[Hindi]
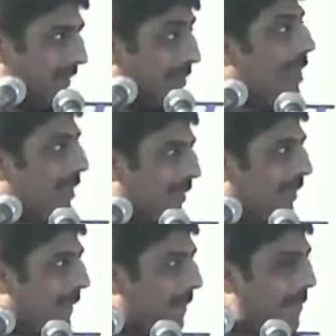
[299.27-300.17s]
अच्छा
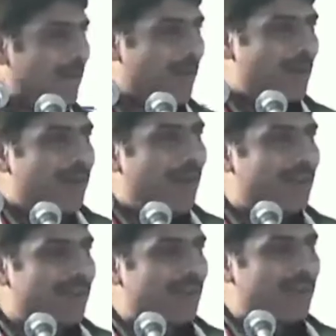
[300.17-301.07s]
लगता है Come on,
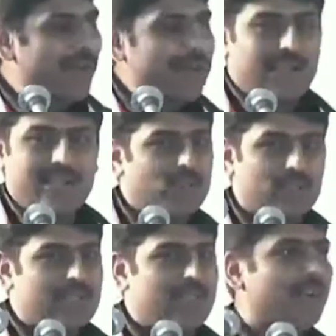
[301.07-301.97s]
Dad. What a bad day. I just
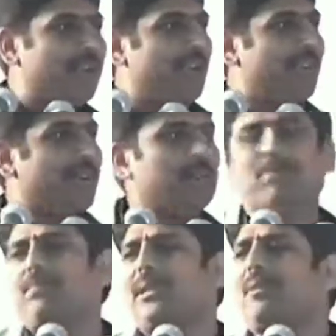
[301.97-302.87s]
want to change my girlfriend.
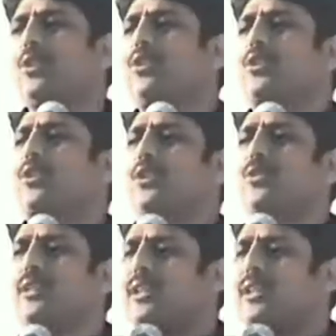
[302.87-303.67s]
पिता बोले ओके ओके डोंट